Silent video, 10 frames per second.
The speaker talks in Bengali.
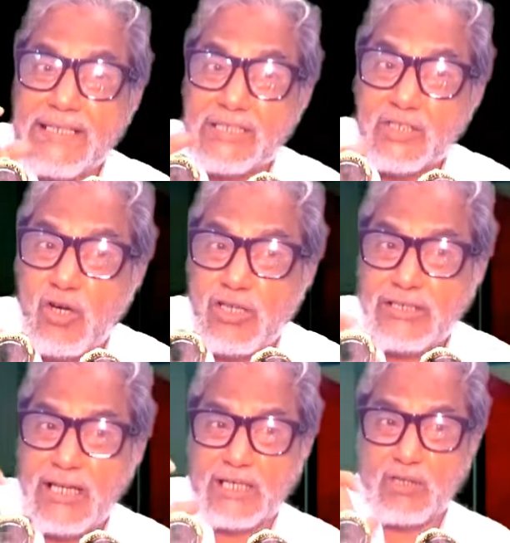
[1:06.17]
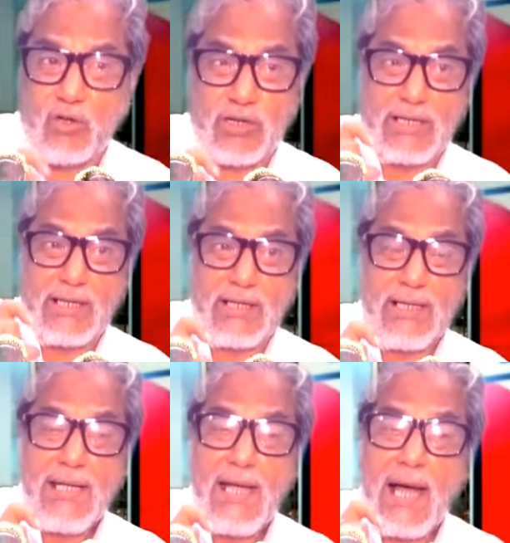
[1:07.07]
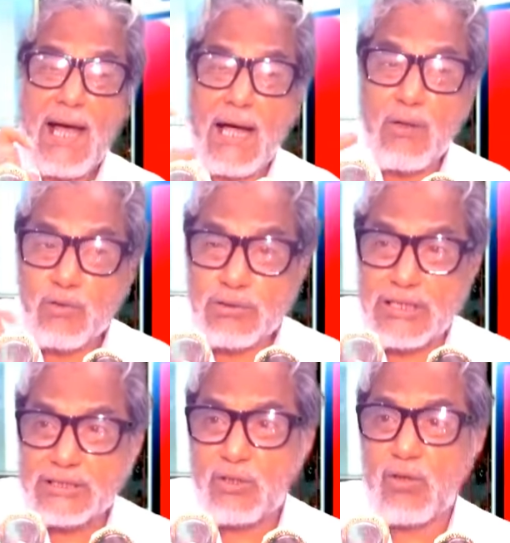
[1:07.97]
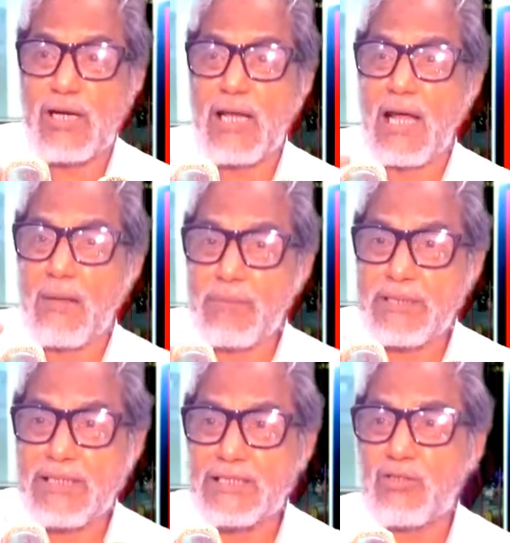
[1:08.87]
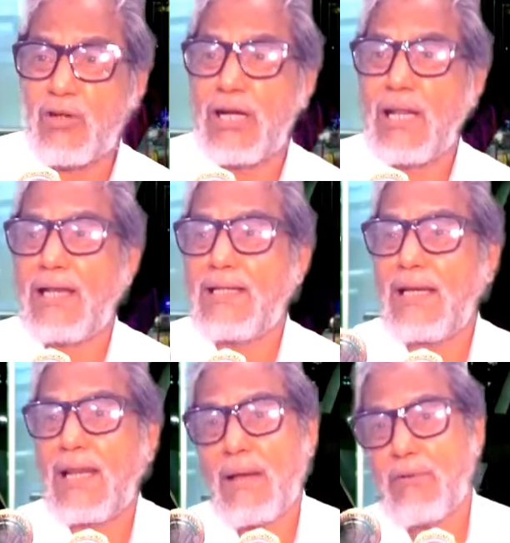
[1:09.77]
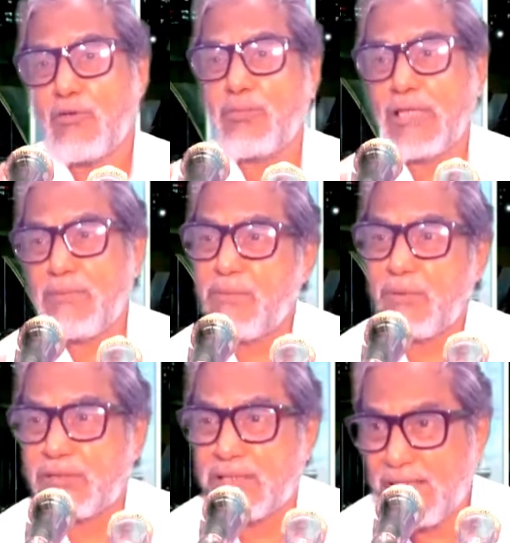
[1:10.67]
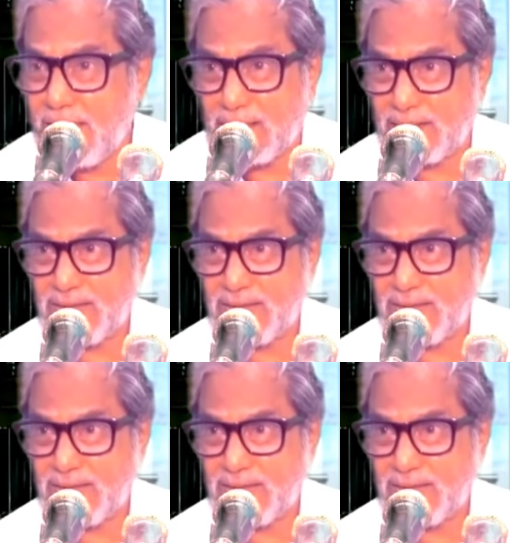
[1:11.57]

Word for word: ডিসকন্ট্রাক্ট হয় না হা হুতাশ করে না হাপিতেশ করে না আল্লাহ আমার উপরে এই বিপদটা দিলা